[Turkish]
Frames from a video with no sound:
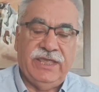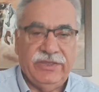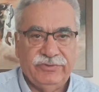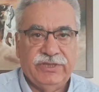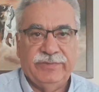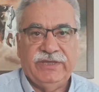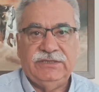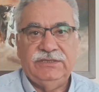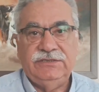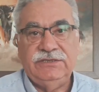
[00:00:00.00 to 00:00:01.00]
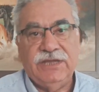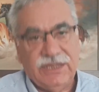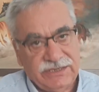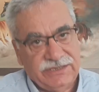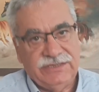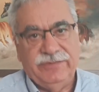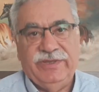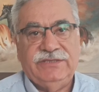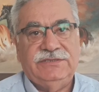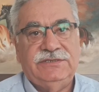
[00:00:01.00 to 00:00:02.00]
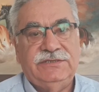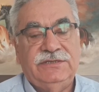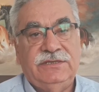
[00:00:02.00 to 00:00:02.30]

ev demektir, hane demektir.